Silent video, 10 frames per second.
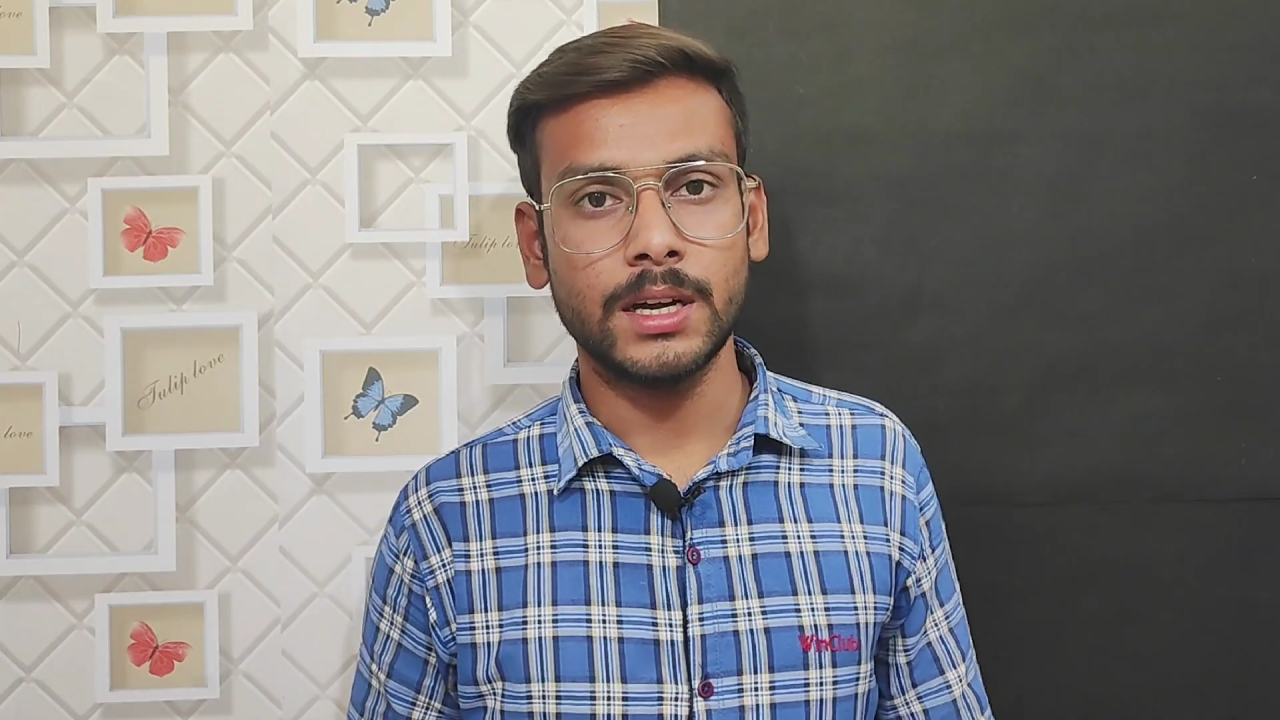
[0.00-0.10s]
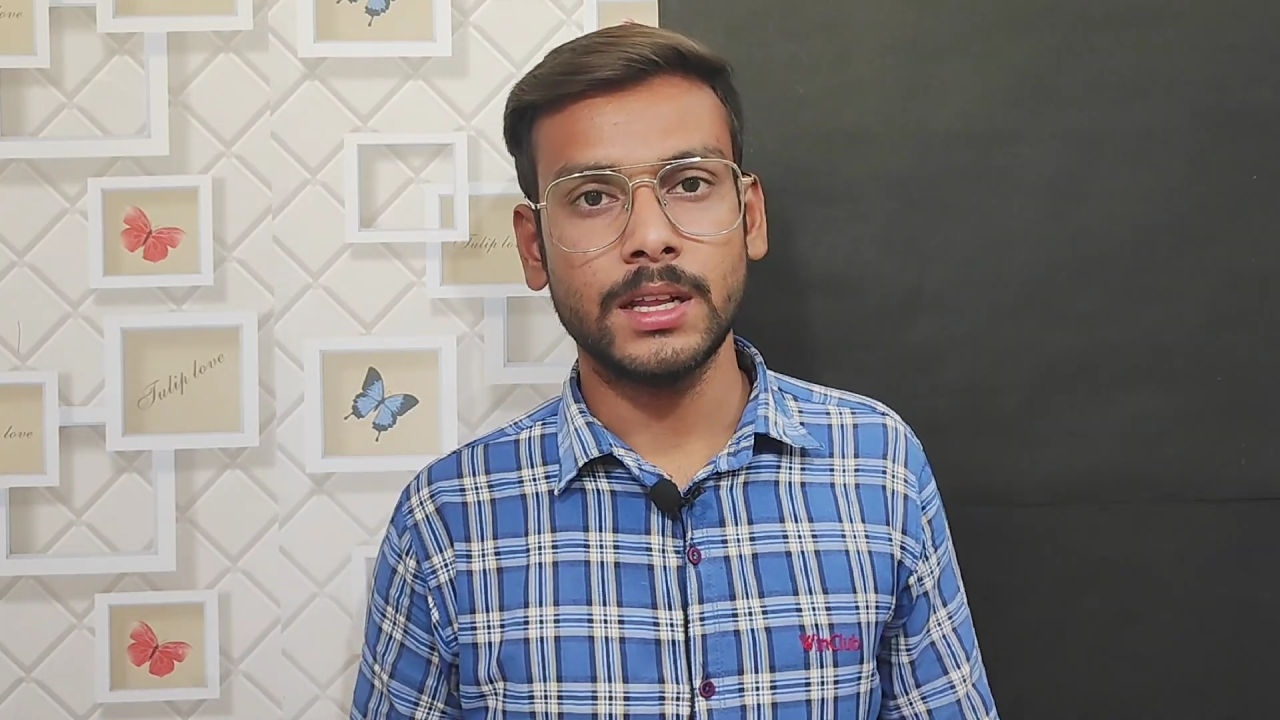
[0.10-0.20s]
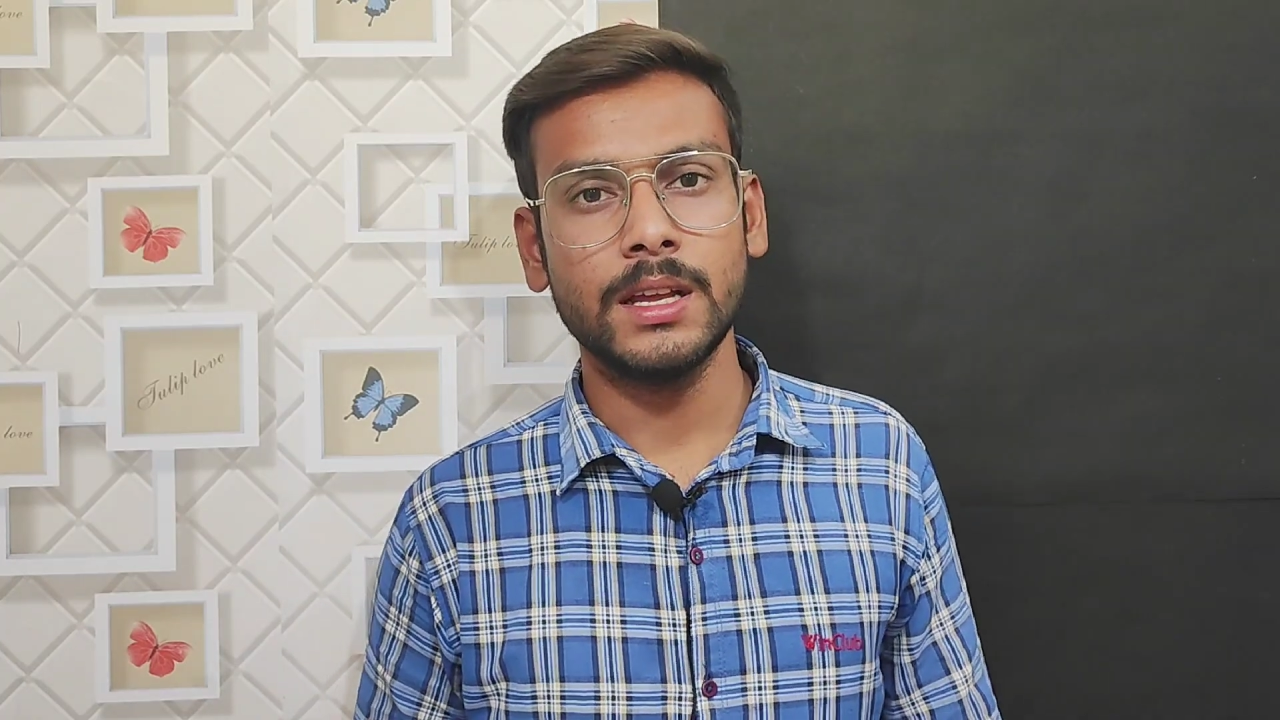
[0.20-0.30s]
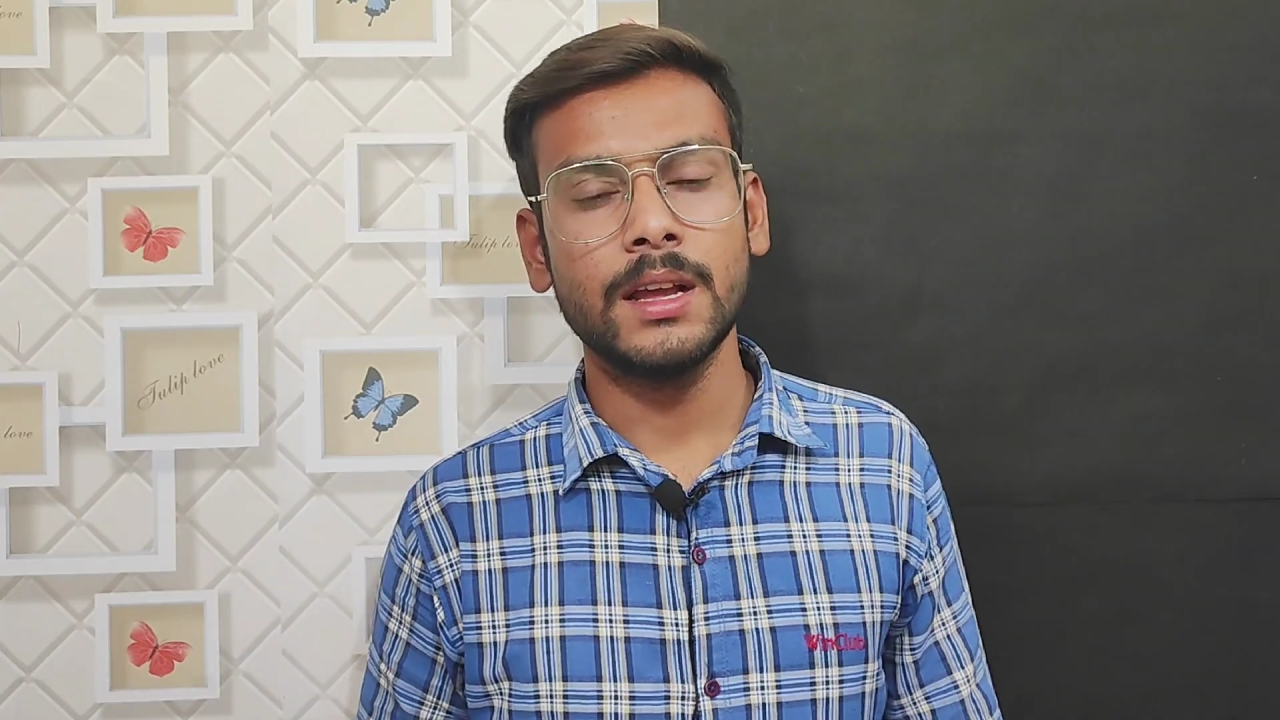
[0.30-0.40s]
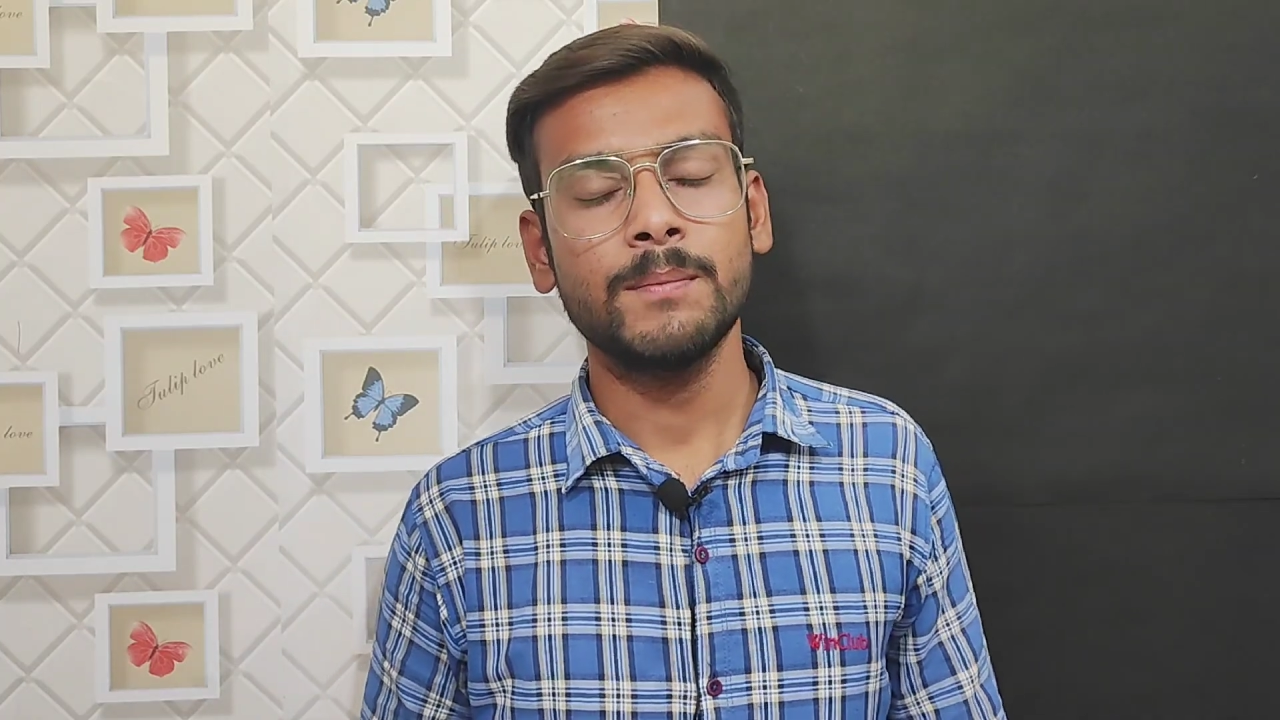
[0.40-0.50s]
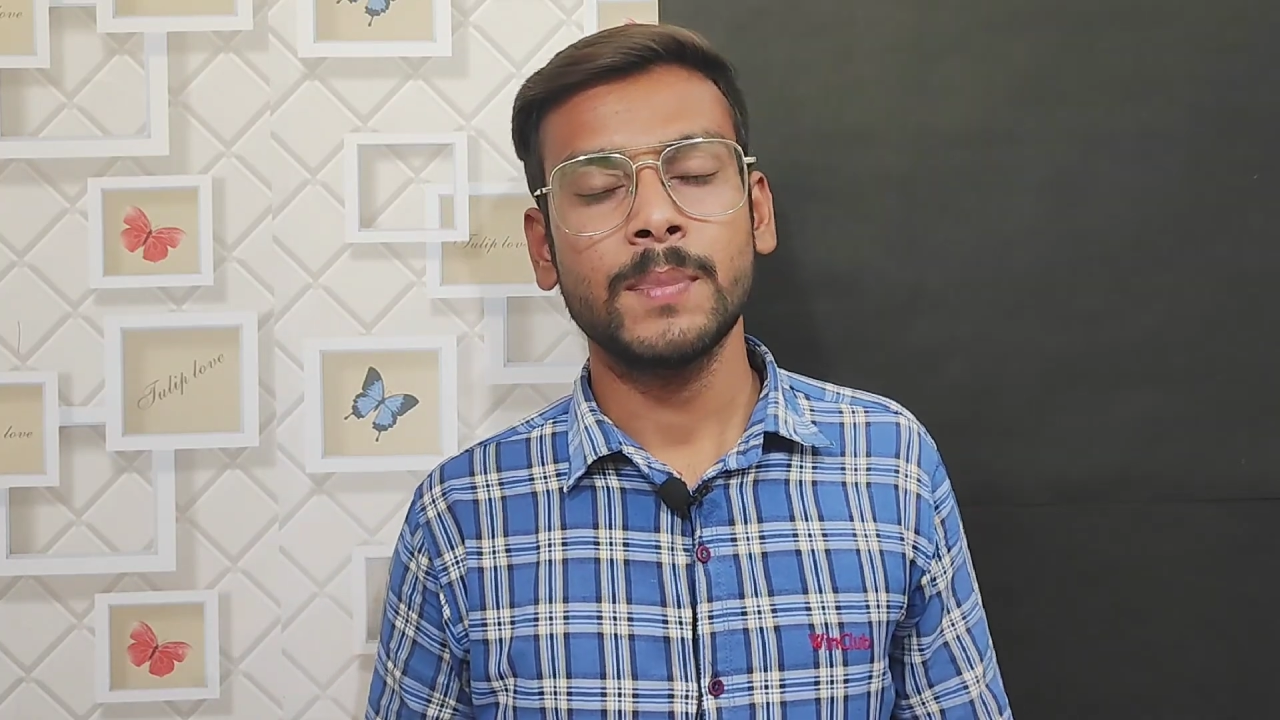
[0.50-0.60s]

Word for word: है ठीक है